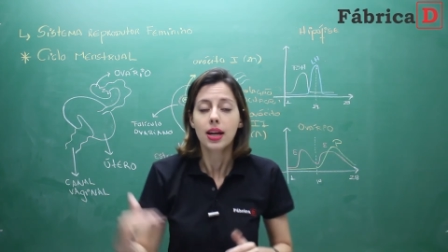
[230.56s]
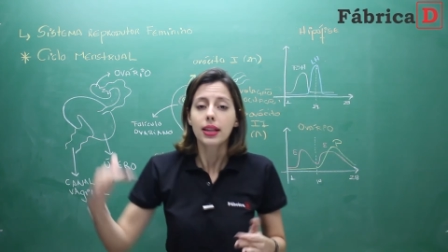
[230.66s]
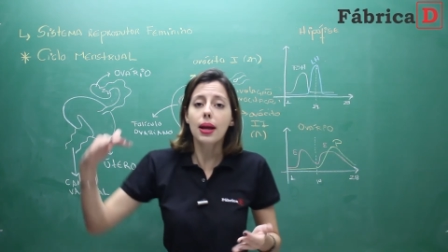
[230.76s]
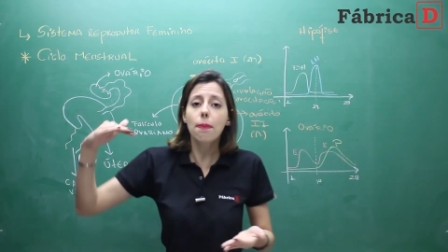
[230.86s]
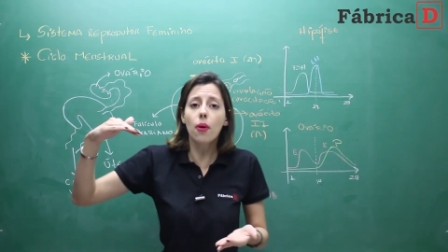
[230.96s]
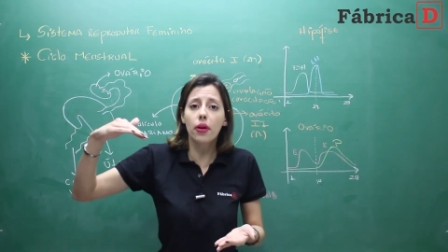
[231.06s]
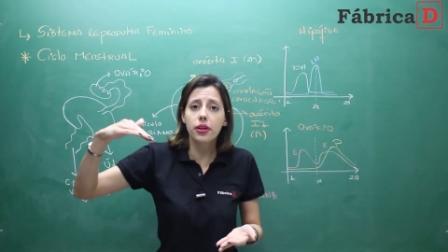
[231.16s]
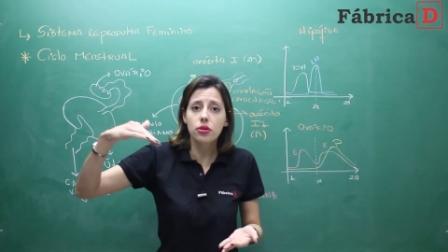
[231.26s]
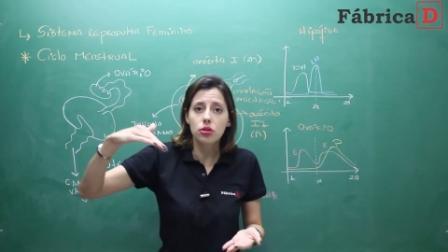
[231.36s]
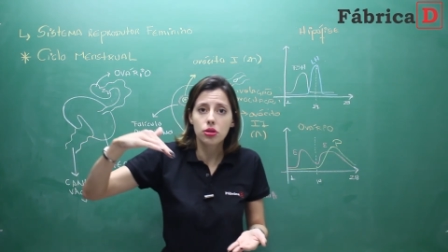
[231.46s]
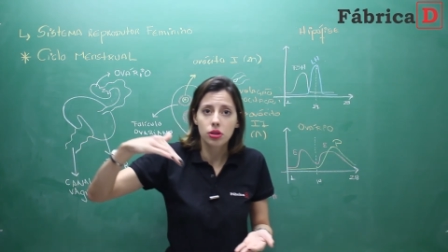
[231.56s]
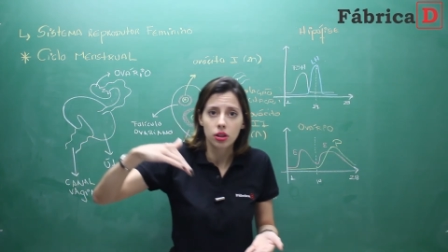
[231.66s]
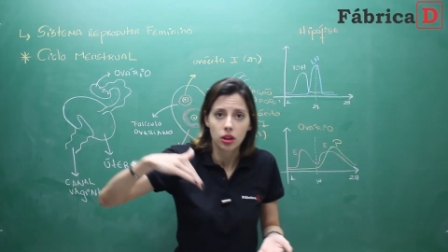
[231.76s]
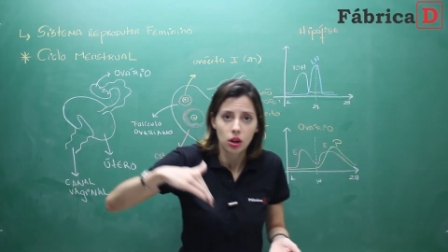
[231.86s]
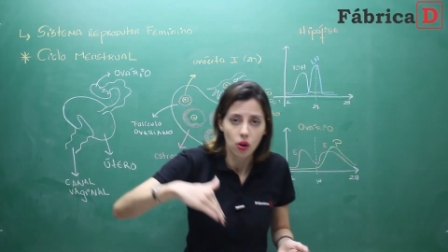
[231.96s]
Depois,
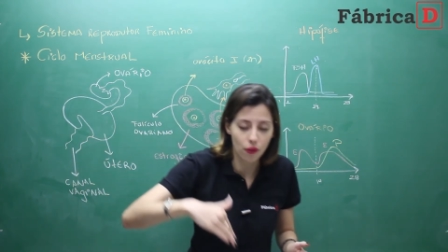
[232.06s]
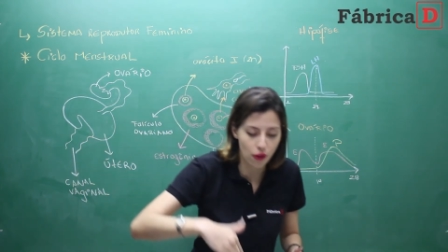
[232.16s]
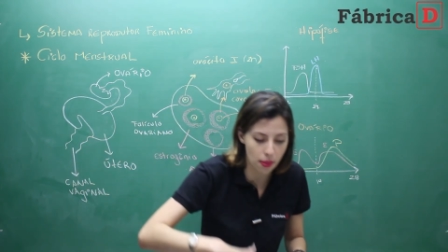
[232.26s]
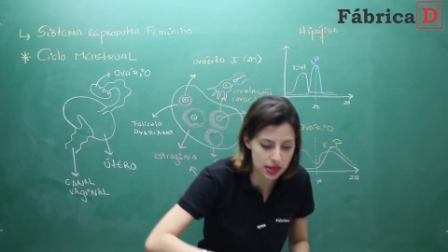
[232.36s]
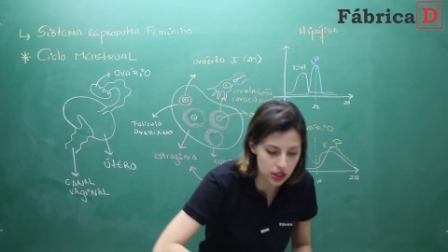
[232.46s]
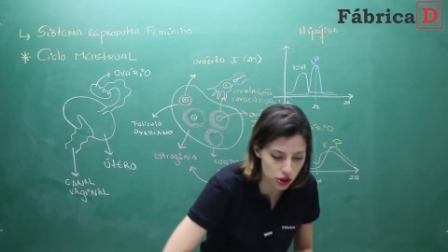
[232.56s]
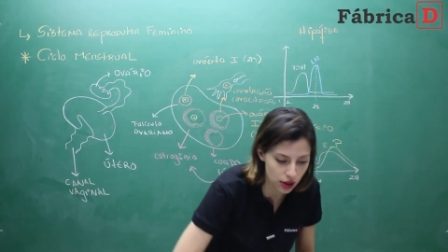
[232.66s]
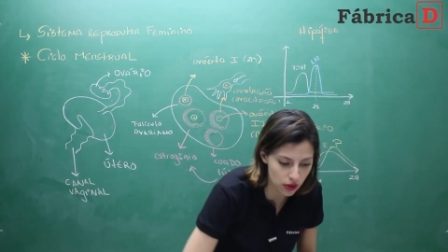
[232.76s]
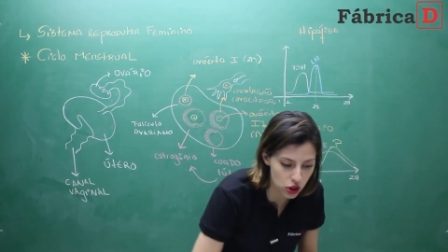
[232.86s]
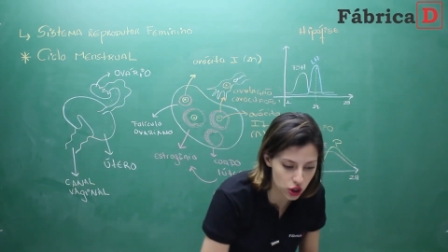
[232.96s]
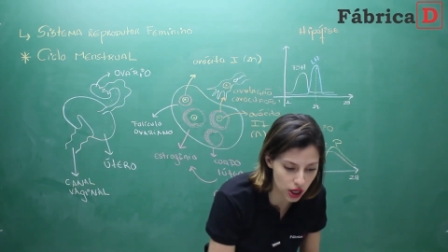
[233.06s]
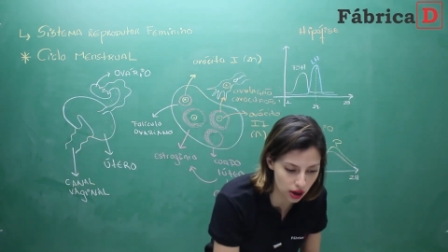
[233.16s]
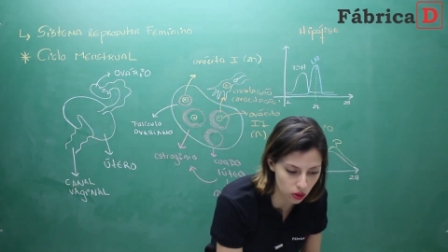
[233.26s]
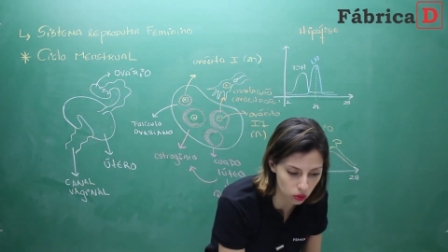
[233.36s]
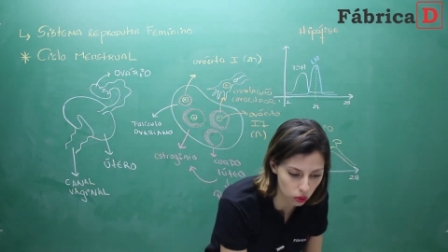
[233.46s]
conforme esses níveis
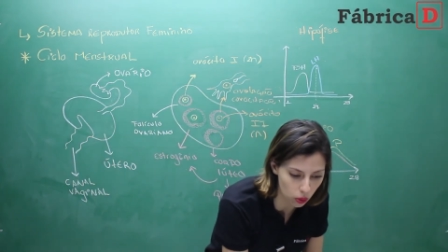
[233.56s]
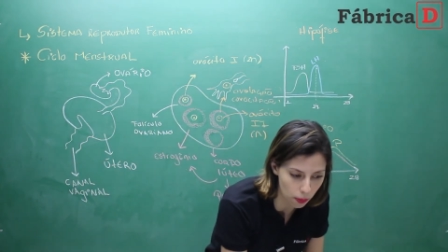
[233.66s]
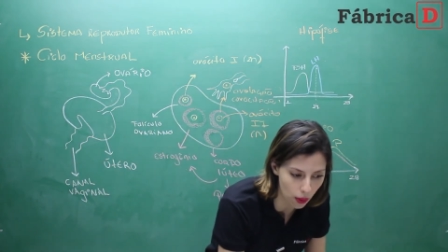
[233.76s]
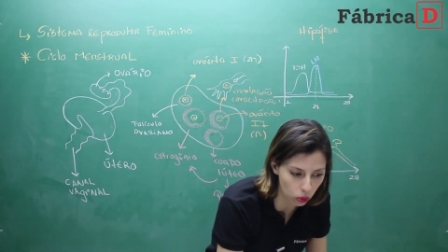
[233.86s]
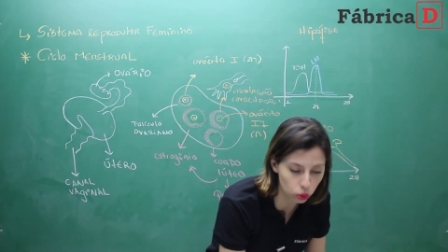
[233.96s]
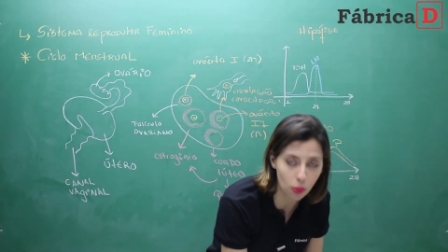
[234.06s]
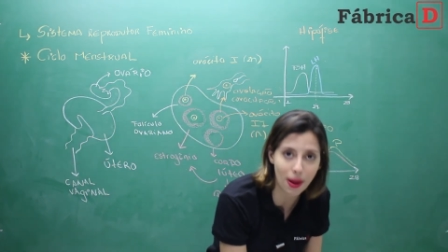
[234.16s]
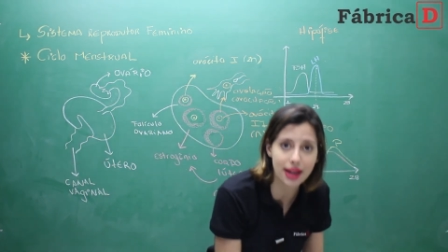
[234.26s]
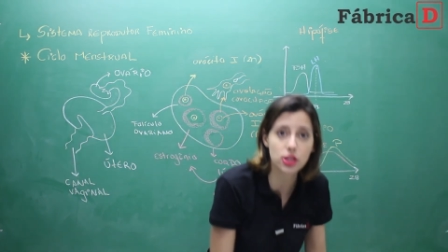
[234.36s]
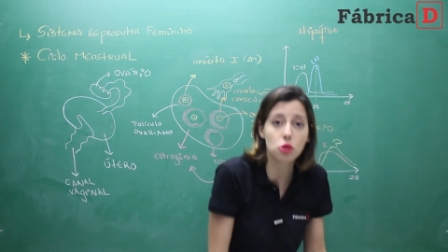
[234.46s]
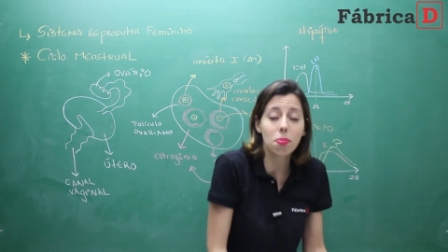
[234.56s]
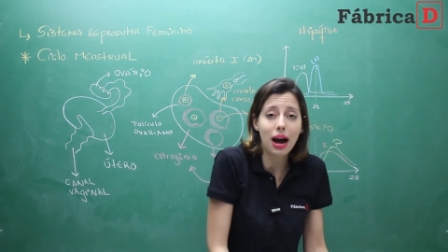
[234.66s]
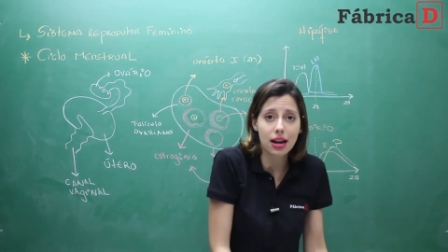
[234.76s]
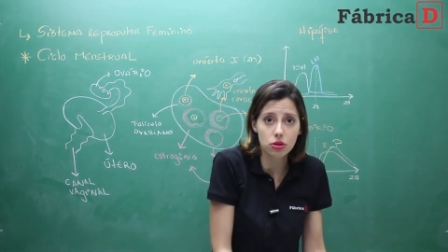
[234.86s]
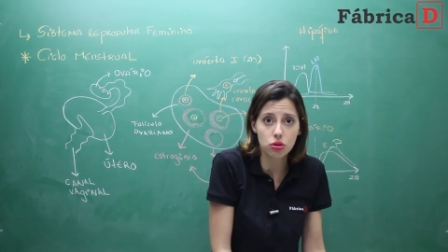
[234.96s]
chegam no ponto mais
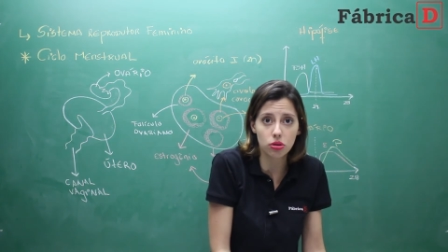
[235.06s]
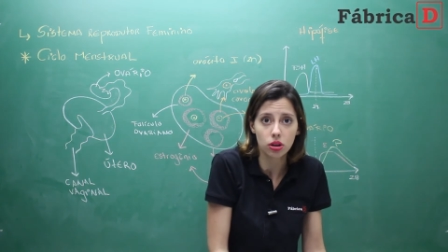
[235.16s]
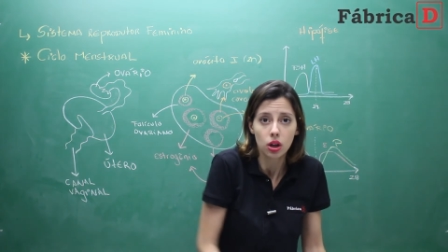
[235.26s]
baixo,